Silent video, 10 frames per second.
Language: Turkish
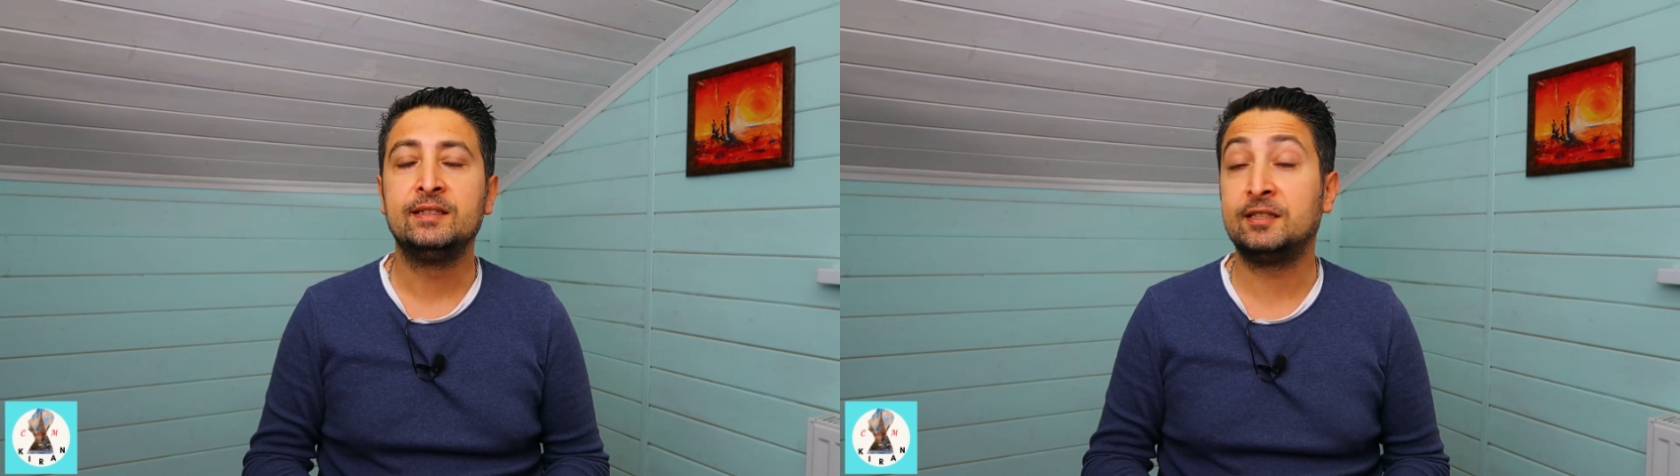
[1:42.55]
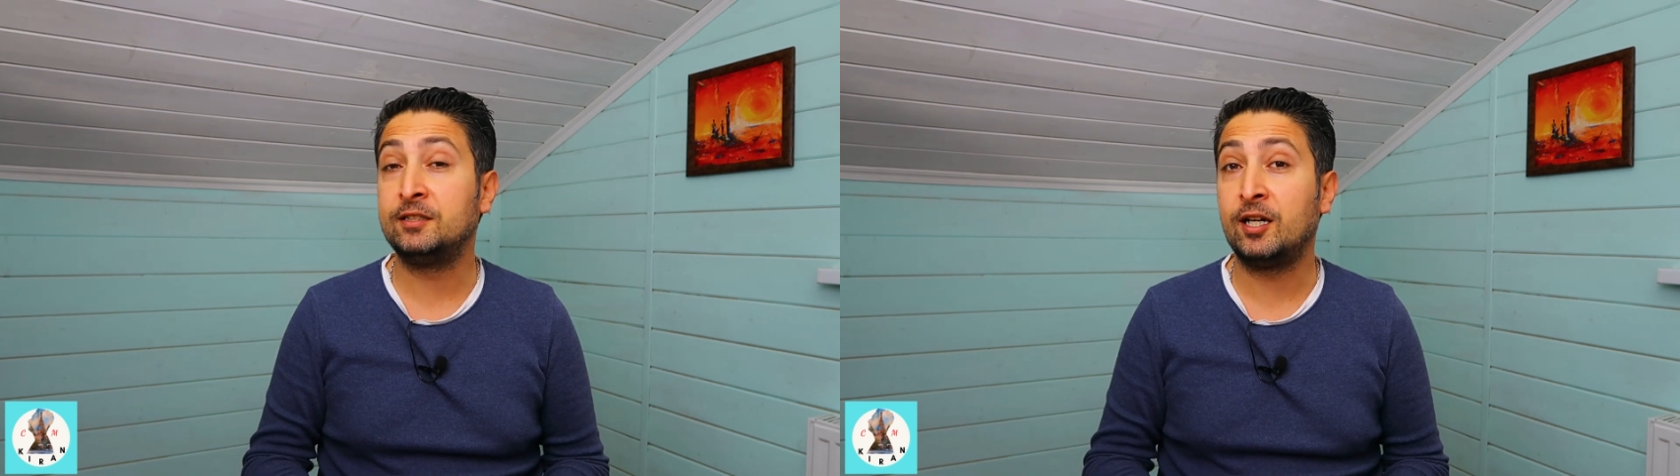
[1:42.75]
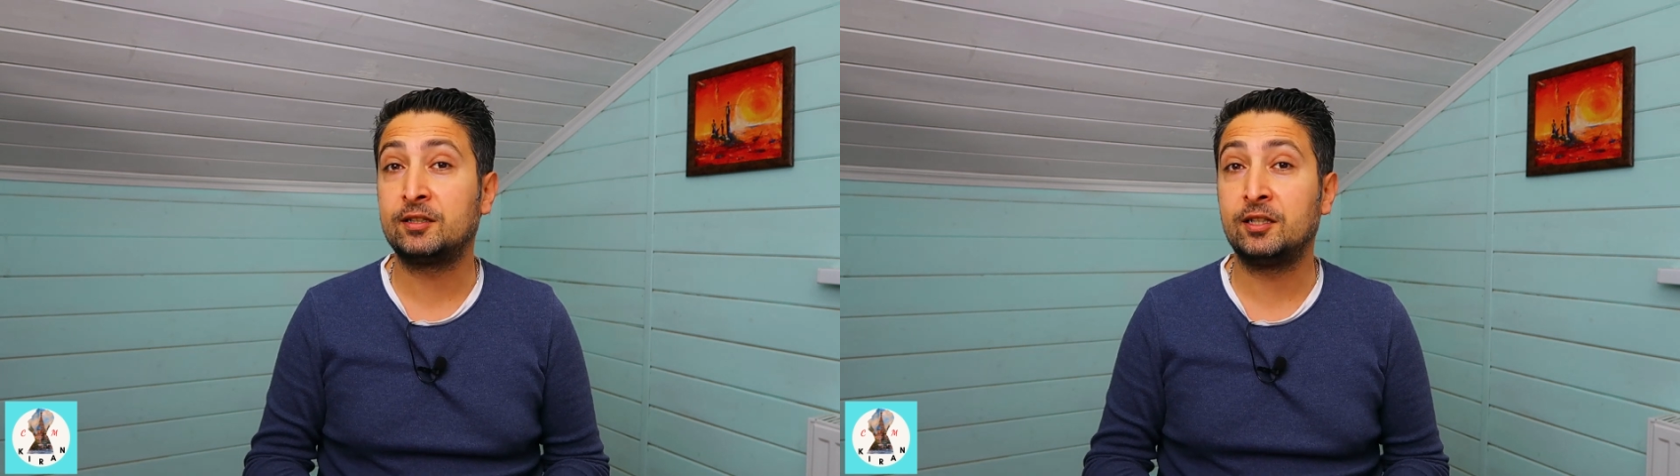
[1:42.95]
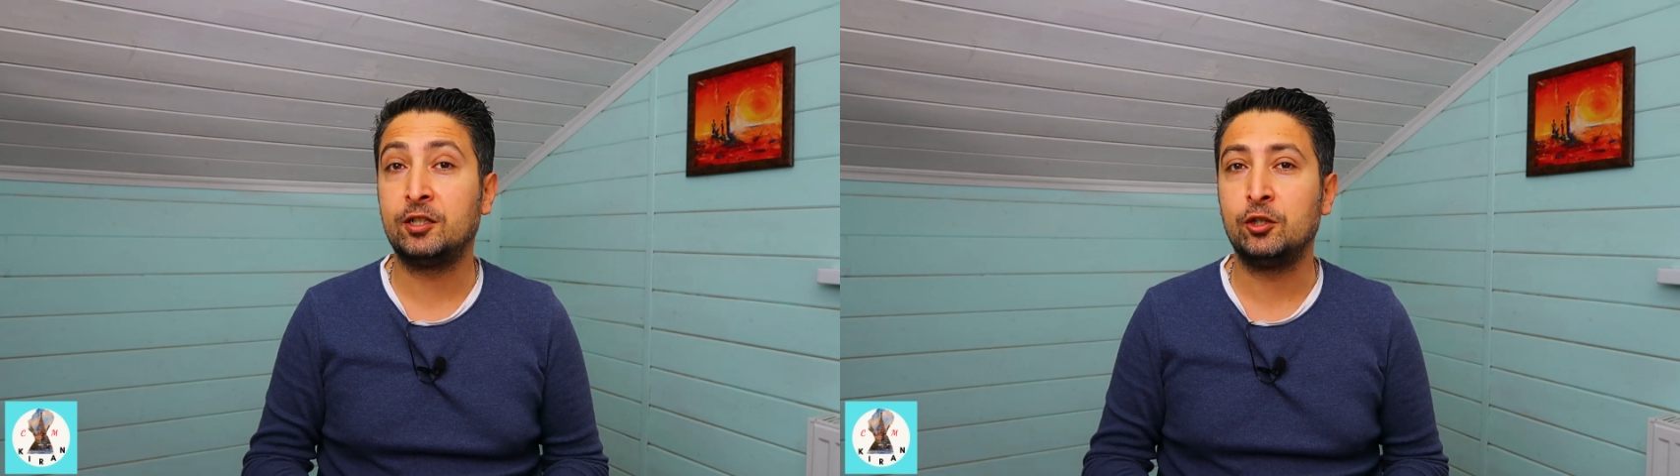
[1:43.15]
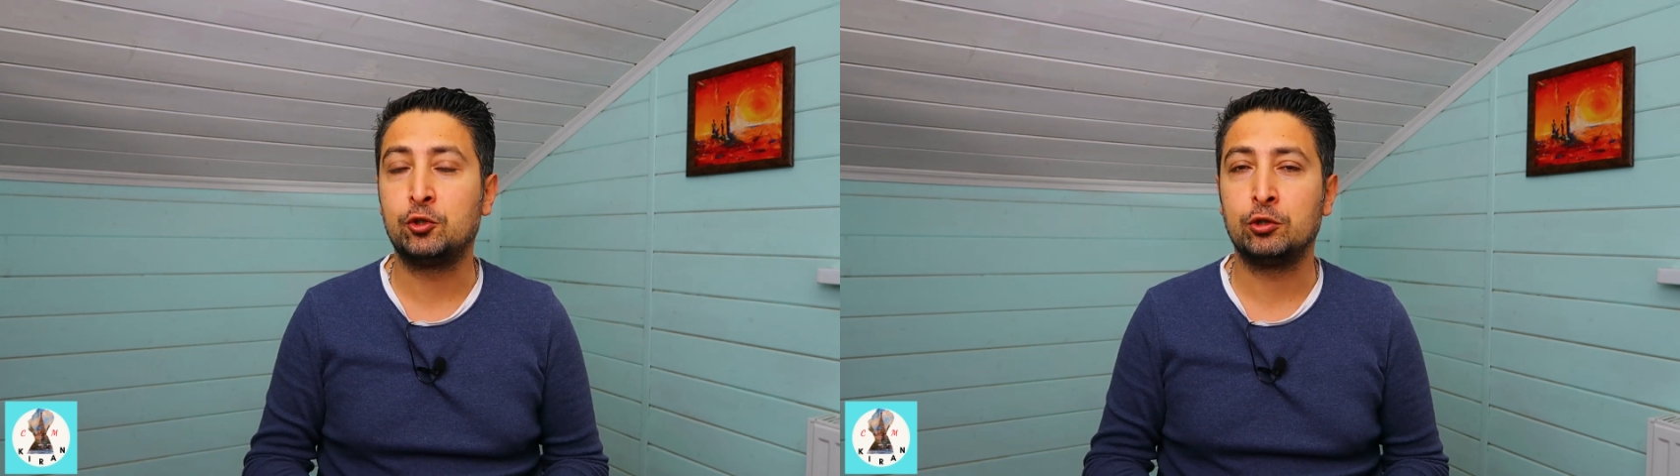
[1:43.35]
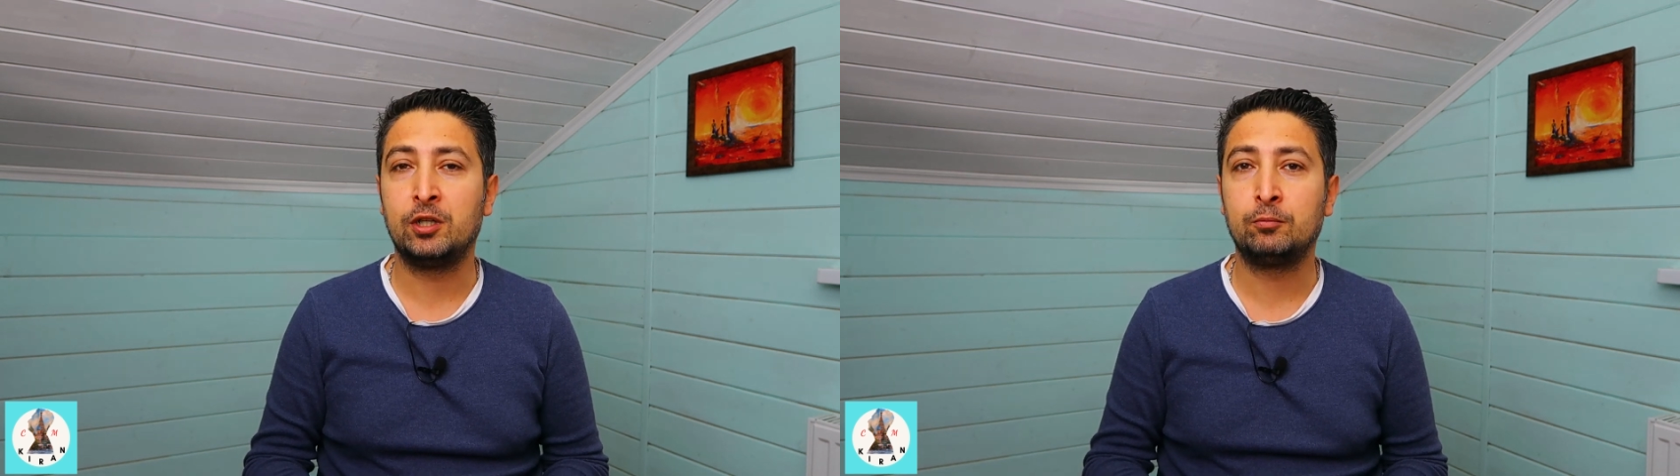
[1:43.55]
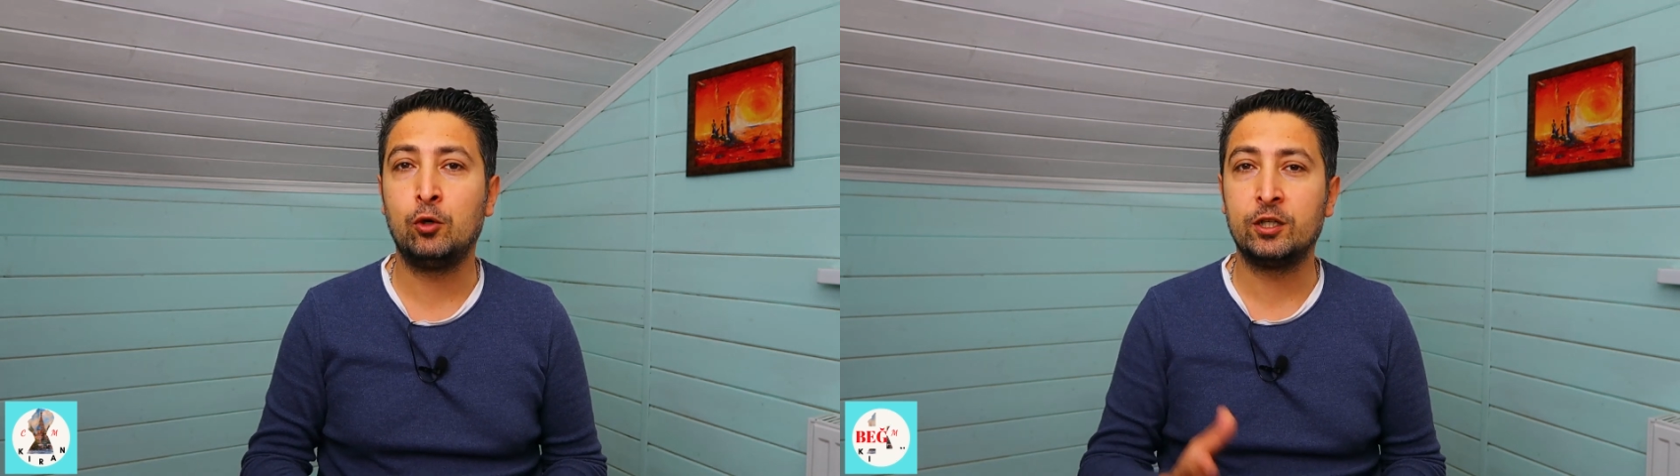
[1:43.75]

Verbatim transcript: Sığınaklara kaçıyorlar.